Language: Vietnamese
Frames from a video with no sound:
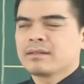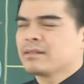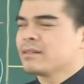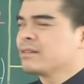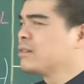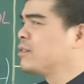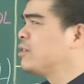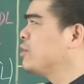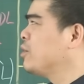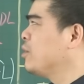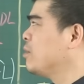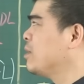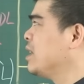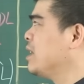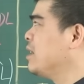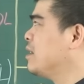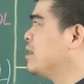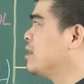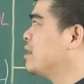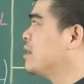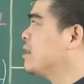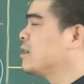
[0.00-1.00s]
Nói chung
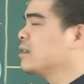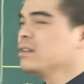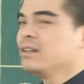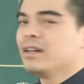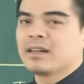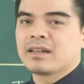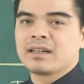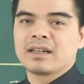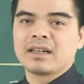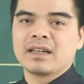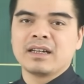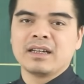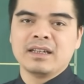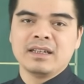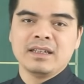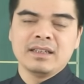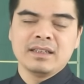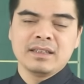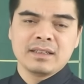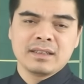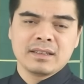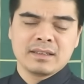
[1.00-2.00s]
ấy, được
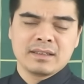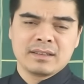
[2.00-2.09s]
cái